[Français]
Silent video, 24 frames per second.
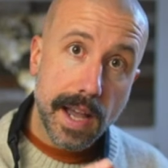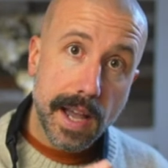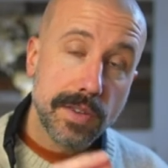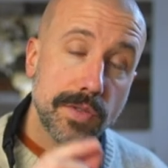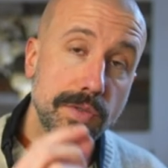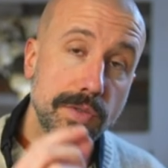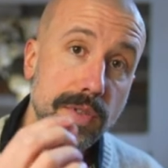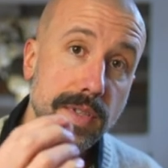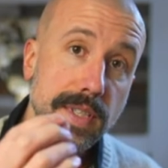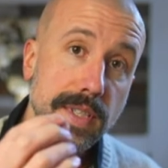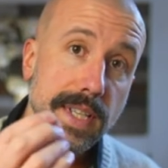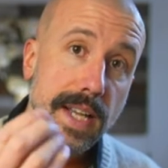en
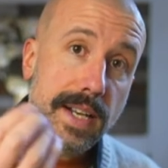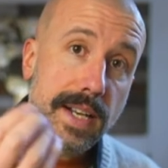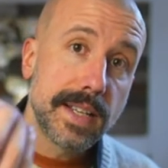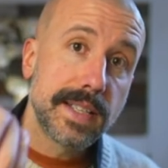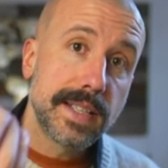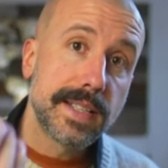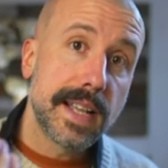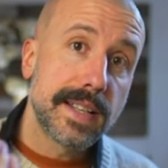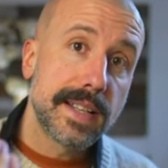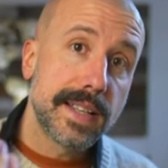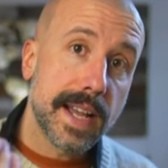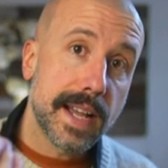utilisant
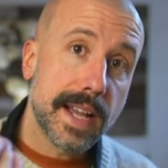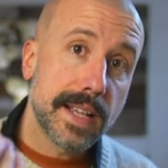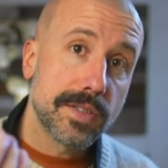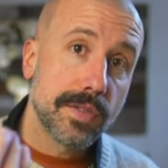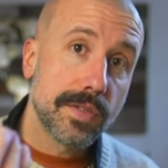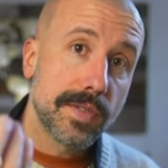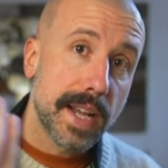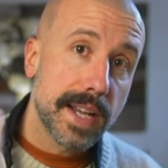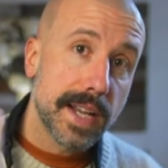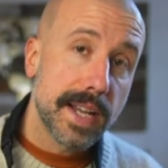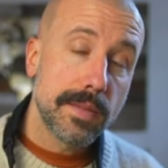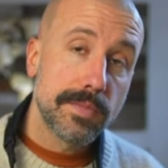les
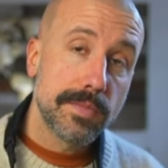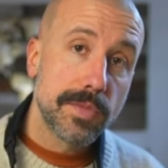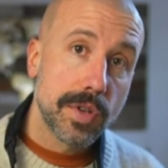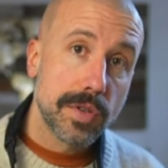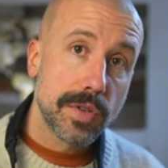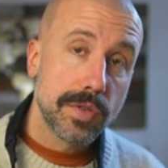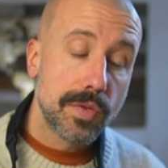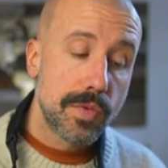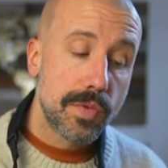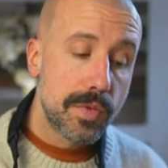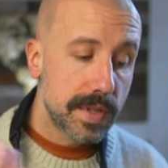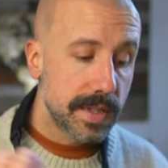altérations de la gamme de
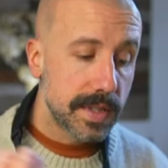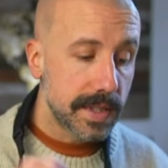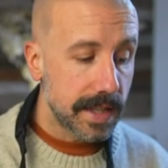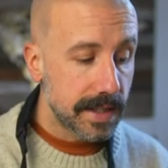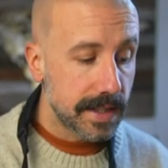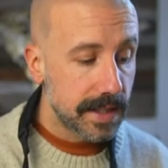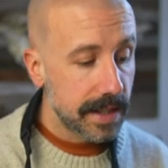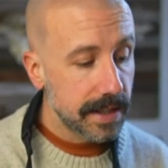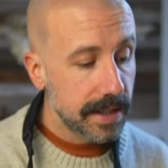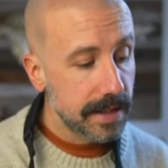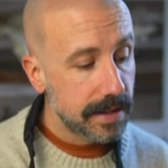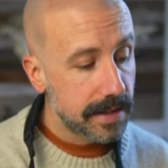Do,
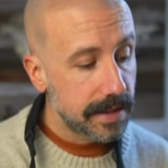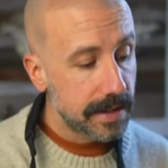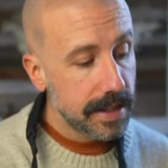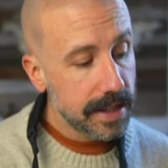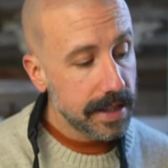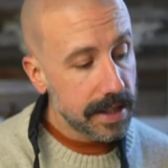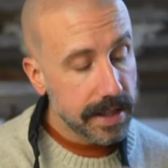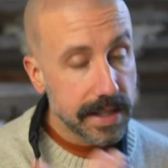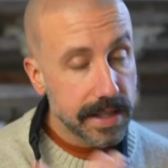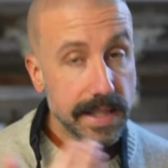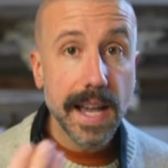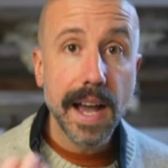c'est-à-dire
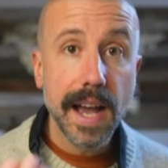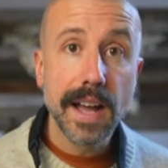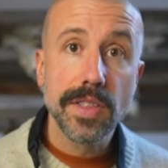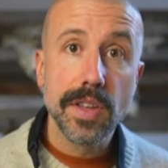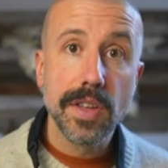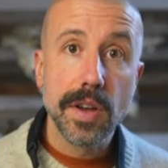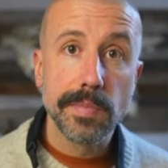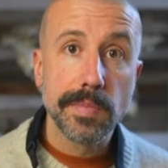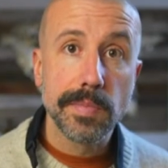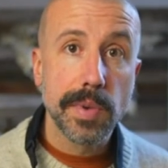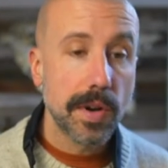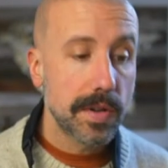ici, il n'y en
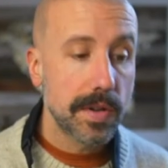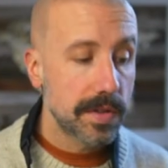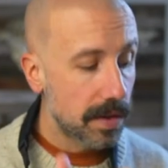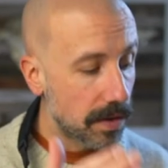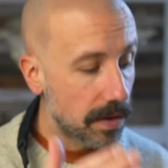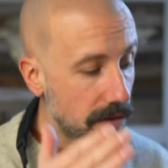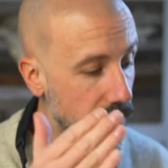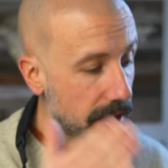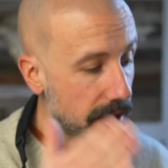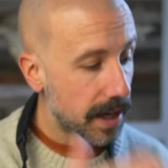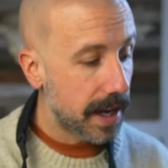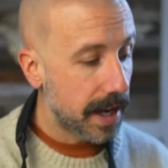a pas.
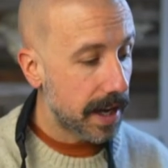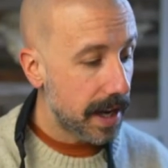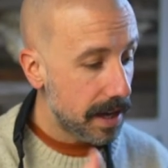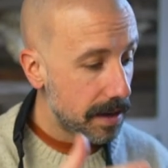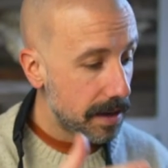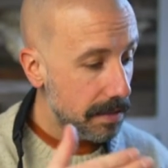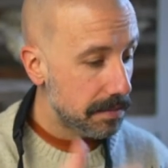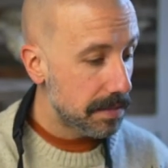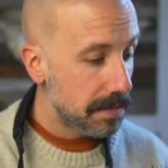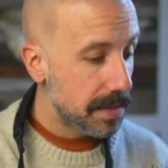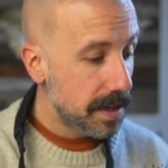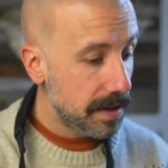Donc,
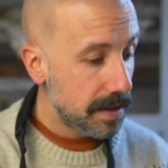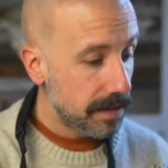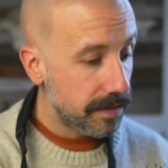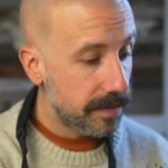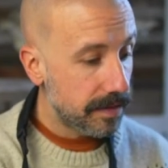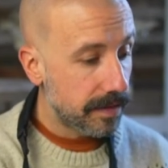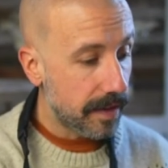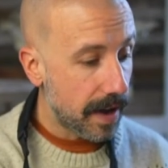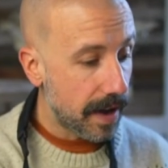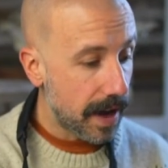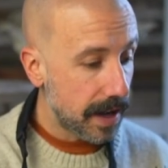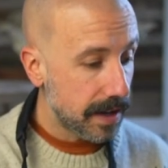Ré, Mi,
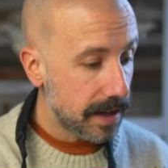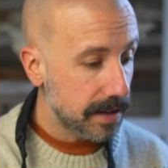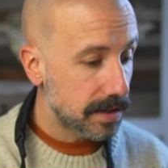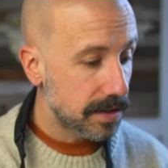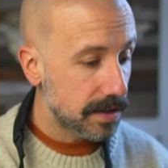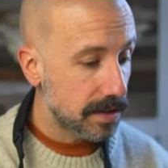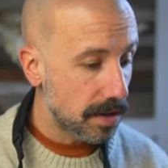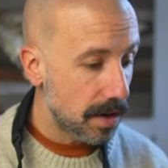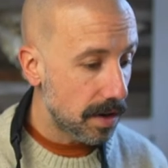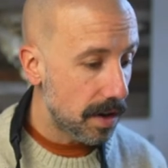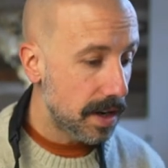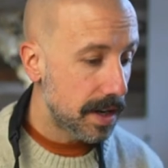Fa,
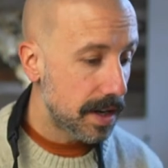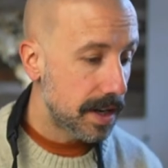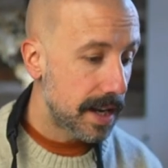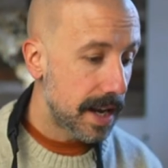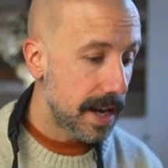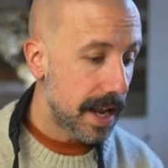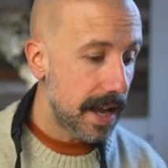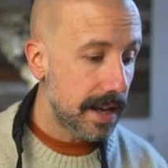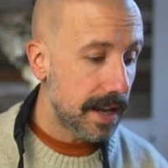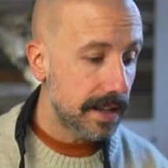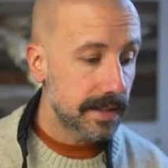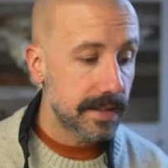Sol,
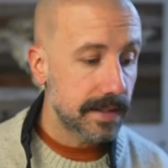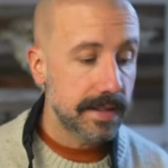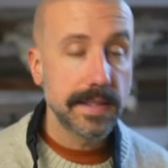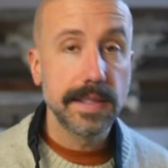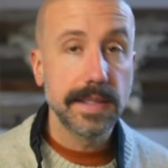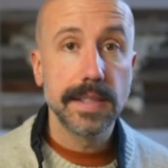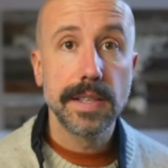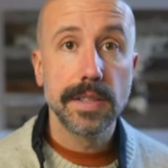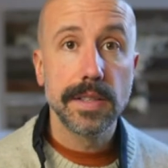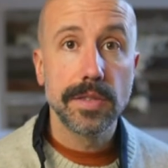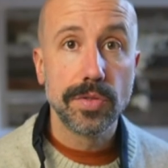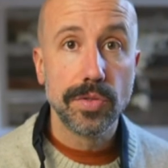La,
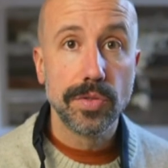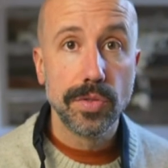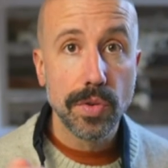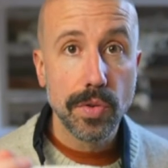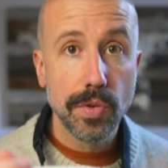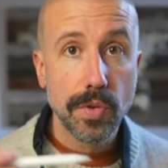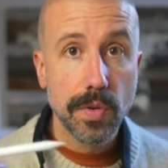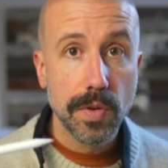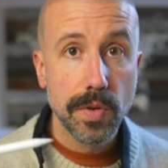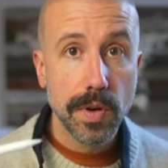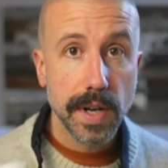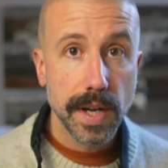Si,
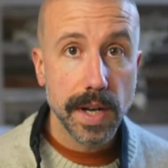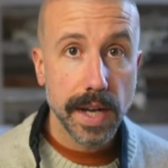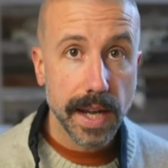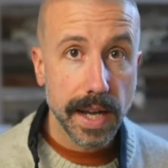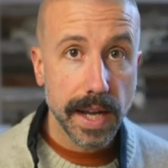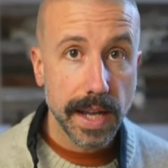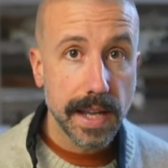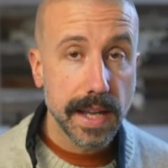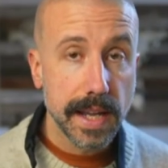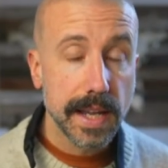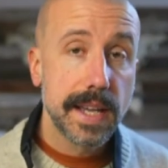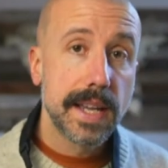Do,
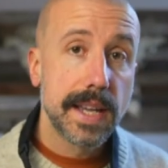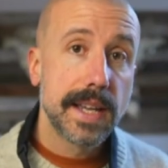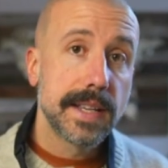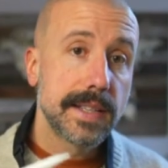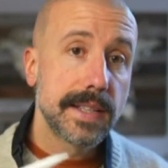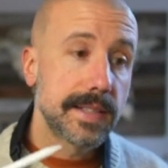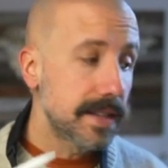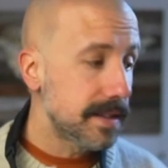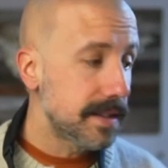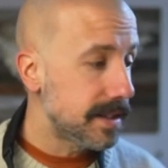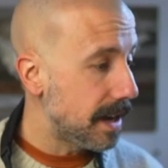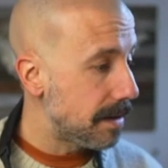Ré.
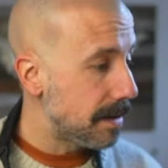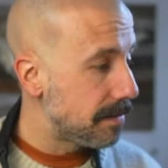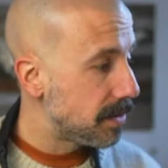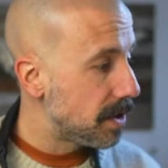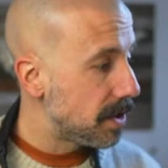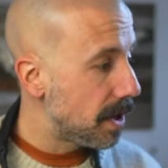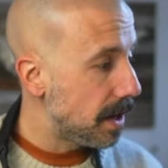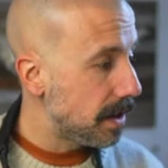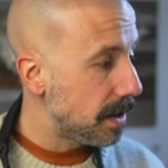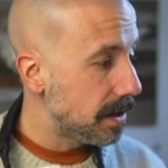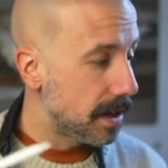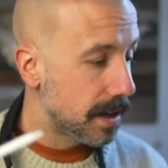Et ça, ça me
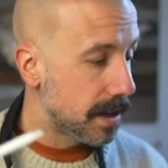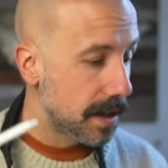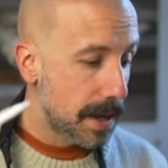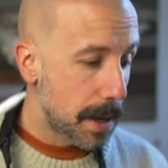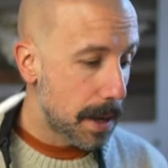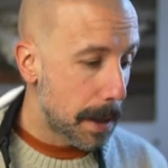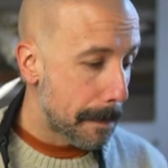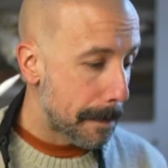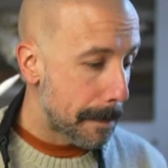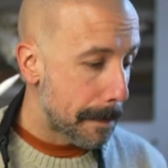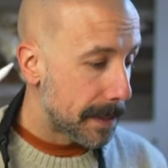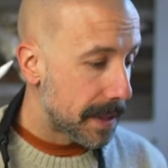donne
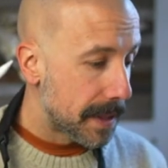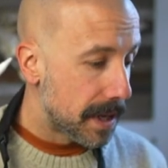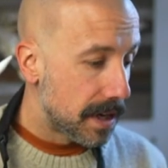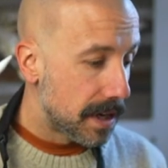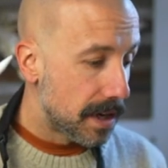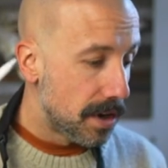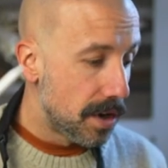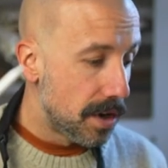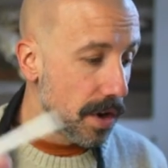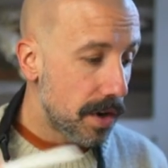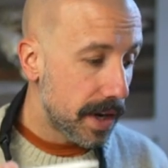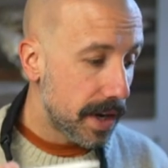
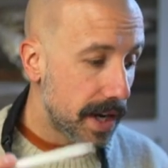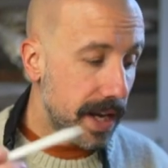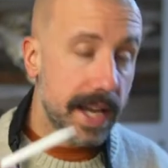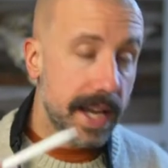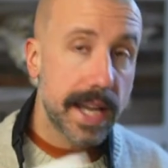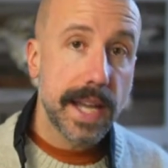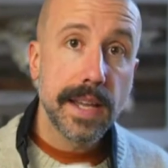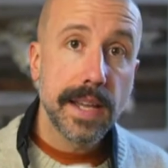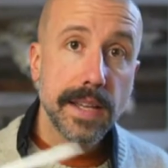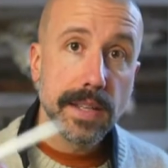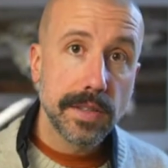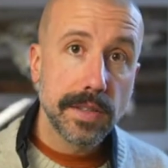le
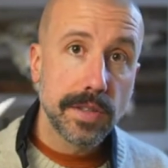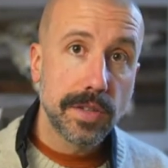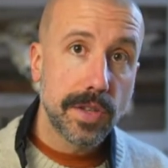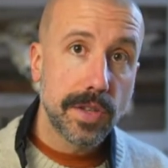Ré